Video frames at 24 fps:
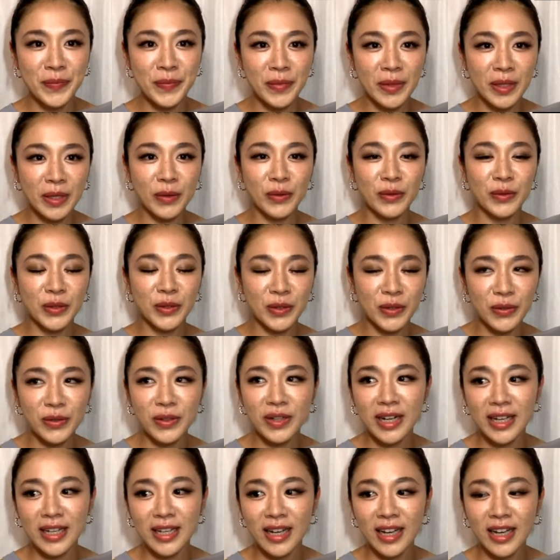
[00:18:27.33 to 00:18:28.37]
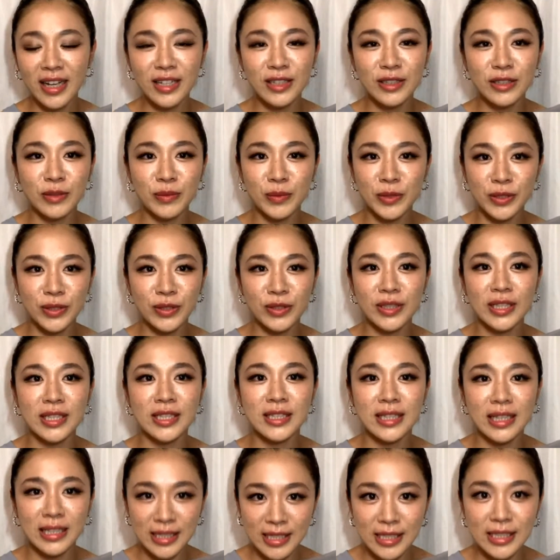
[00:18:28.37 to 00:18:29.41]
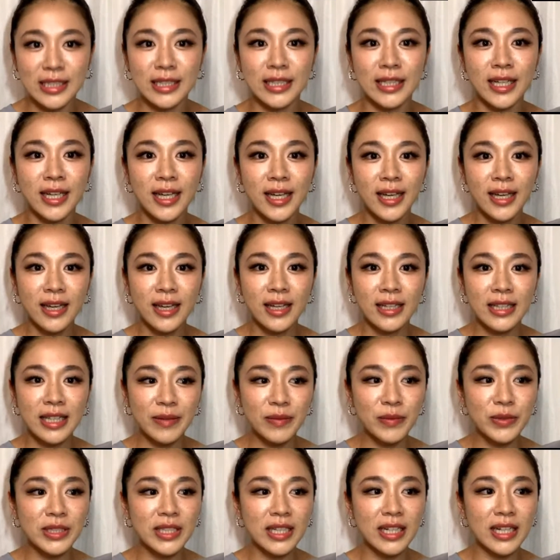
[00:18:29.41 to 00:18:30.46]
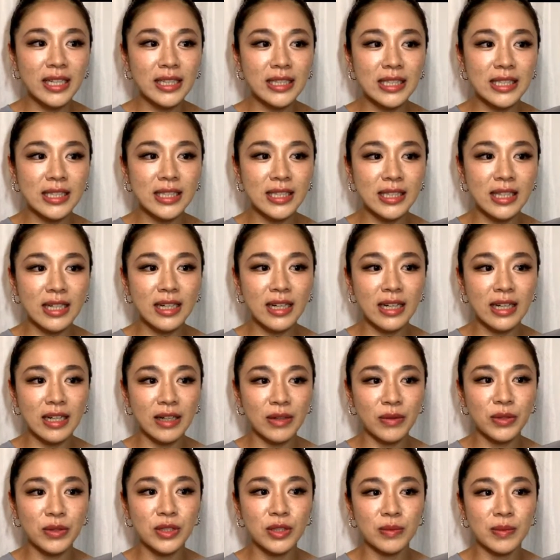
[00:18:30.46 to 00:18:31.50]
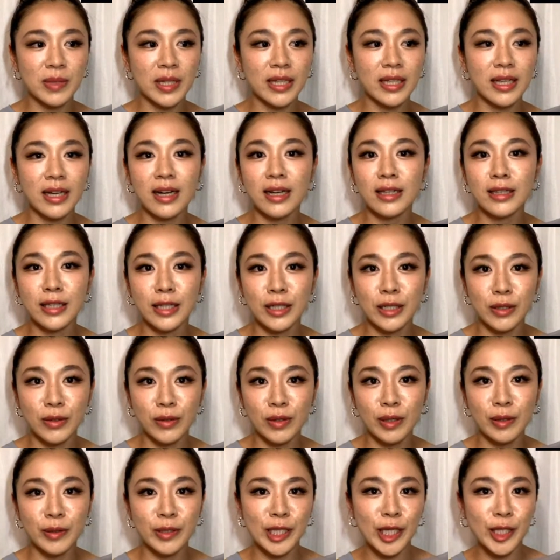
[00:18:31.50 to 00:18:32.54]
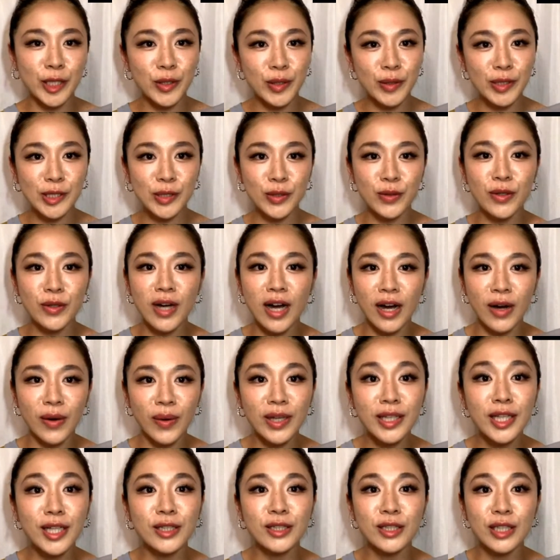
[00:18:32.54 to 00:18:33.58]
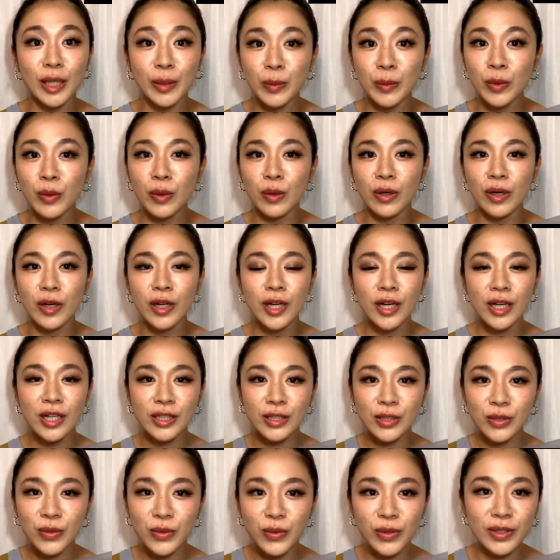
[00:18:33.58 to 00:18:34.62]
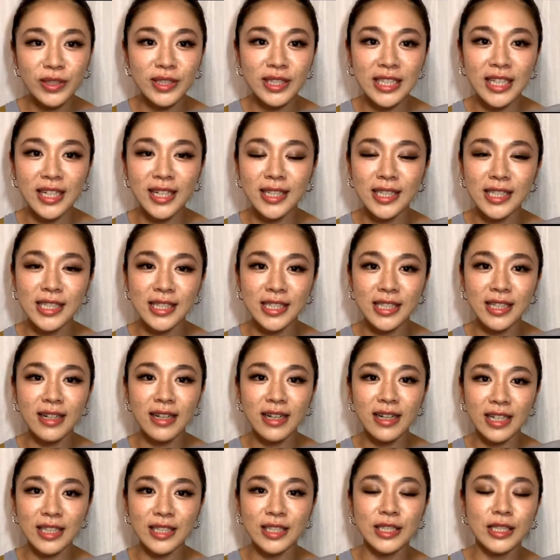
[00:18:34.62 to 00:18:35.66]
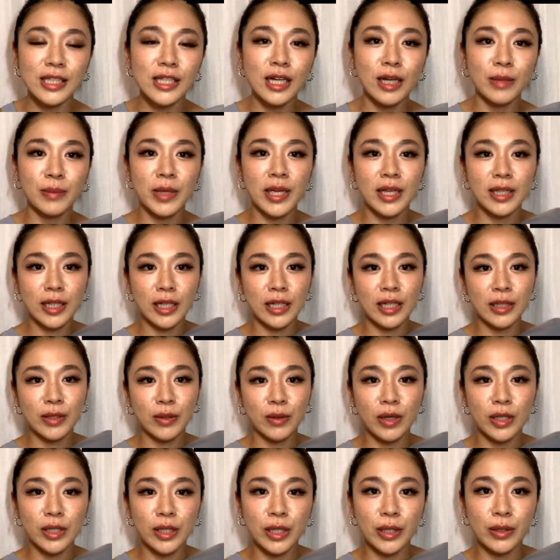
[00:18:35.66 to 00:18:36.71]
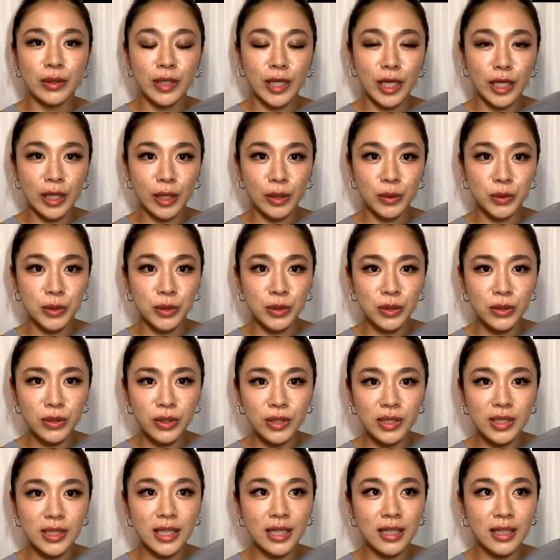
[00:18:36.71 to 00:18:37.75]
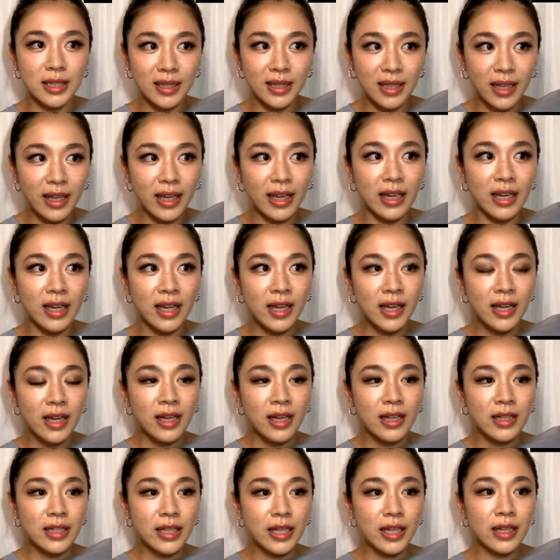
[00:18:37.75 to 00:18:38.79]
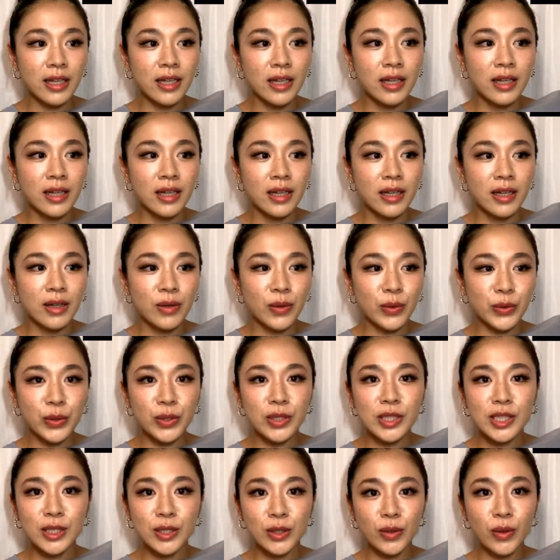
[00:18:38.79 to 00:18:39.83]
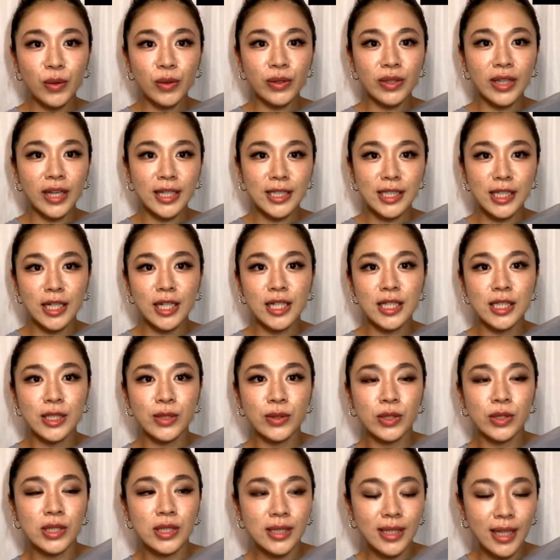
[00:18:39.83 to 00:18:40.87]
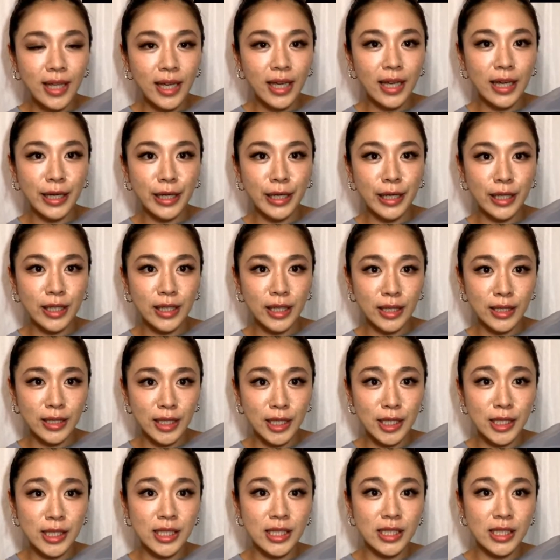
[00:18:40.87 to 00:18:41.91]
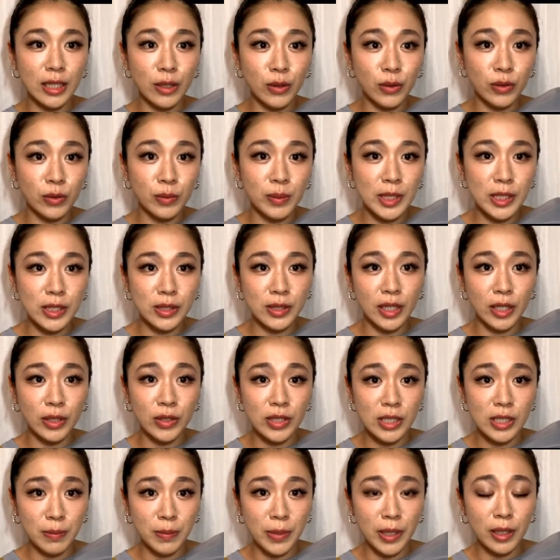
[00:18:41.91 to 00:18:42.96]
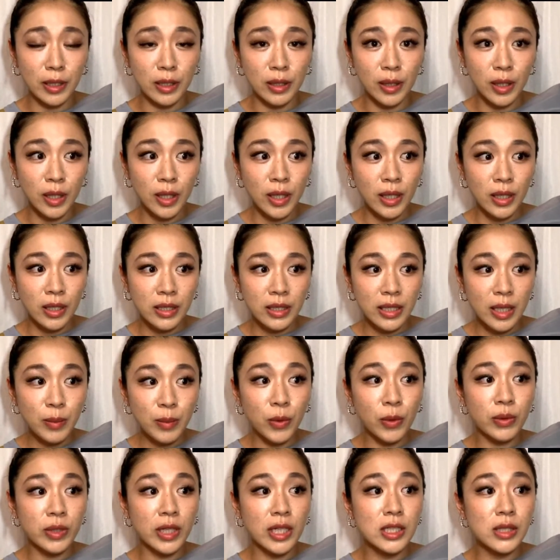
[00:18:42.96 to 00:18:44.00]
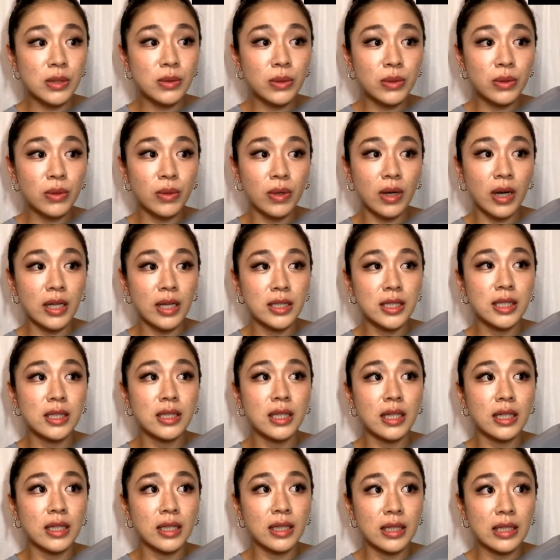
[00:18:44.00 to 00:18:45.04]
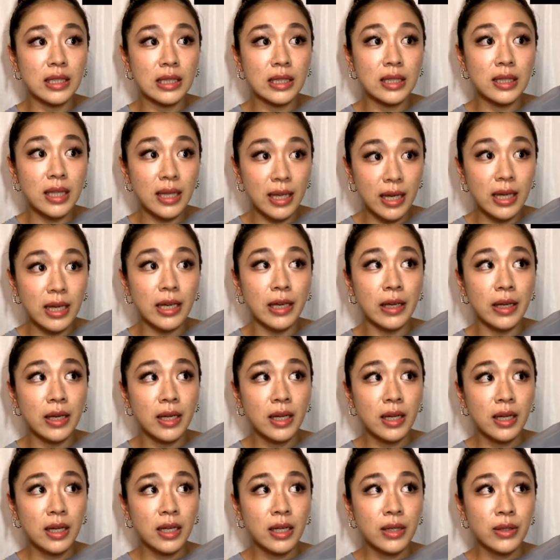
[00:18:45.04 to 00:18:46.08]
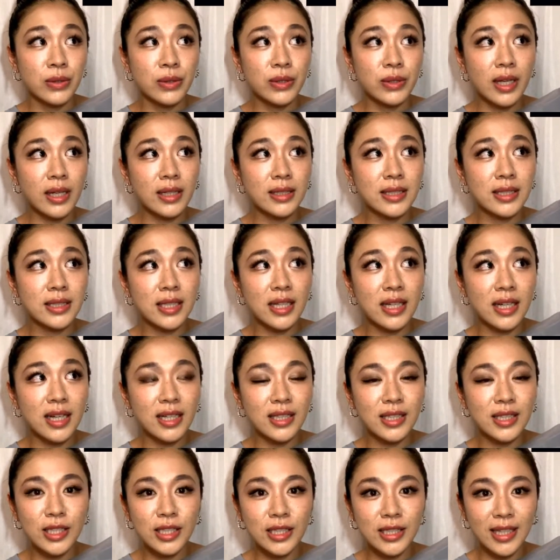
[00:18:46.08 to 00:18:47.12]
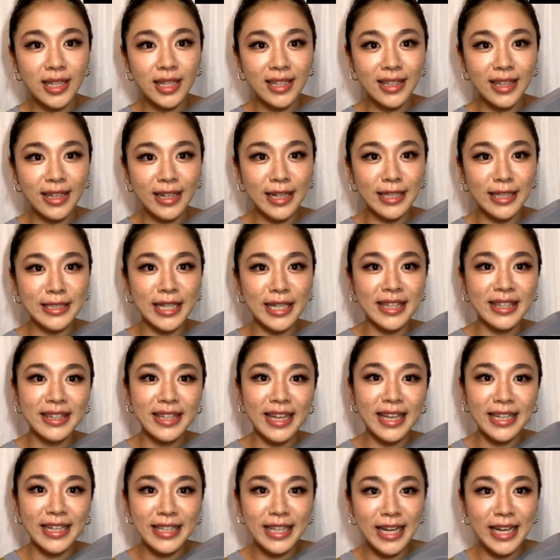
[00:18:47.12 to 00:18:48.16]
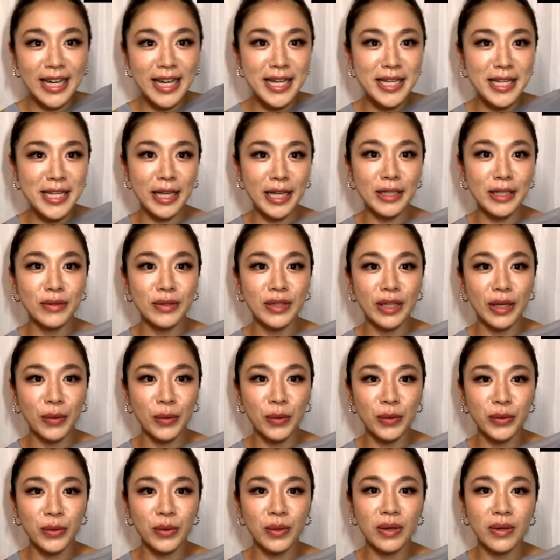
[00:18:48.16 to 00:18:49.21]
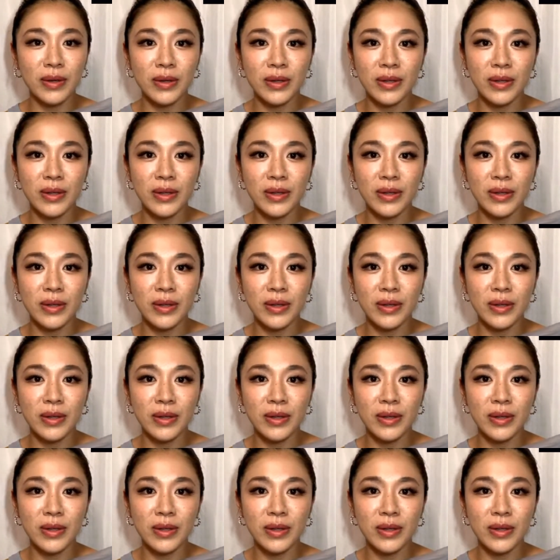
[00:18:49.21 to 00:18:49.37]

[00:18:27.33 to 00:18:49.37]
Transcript: でこの業界に入るのもそうでしたしでもチャレンジしたからこそ見えなかったりとかたとえそこが合わなくてもそこをチャレンジしたから次が見えたりとかっていう経験をすごくしてきてで今年の大チャレンジとして、えー、チャレンジしたこのミスグランドジャパンでも同じことを感じていて普段生活していたら絶対出会えないようなこと